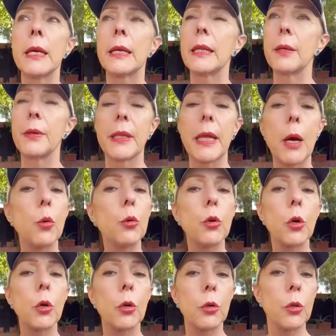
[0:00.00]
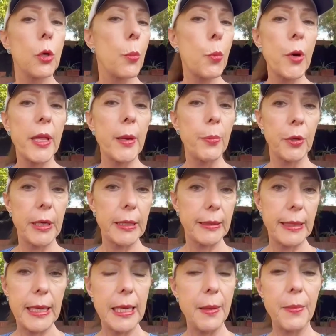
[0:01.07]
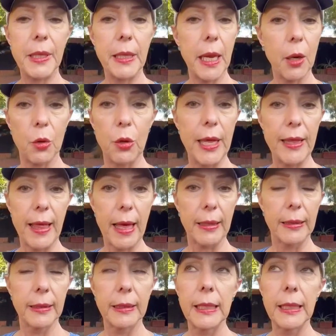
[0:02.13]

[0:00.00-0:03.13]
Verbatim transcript: que de verdad uno no puede ponerse límites con la edad.